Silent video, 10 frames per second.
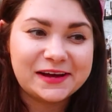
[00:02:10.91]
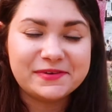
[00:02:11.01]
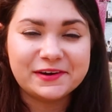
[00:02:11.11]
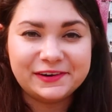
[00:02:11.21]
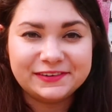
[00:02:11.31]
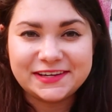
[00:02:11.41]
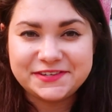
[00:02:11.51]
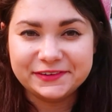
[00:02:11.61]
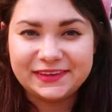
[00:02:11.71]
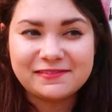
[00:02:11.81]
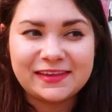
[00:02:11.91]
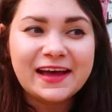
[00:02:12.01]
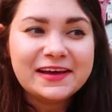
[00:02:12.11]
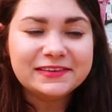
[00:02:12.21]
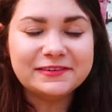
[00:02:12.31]
Jak mnie oglądacie od dawna,
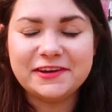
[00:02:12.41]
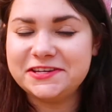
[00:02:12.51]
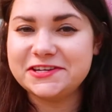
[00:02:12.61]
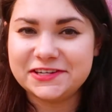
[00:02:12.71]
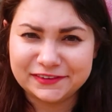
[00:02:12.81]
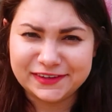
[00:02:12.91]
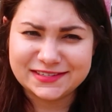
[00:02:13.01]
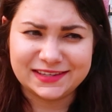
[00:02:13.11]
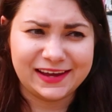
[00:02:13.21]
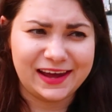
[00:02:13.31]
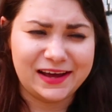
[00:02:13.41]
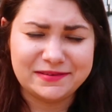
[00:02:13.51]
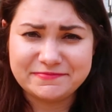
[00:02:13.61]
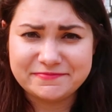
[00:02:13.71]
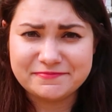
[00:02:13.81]
to wiecie, że to jest taka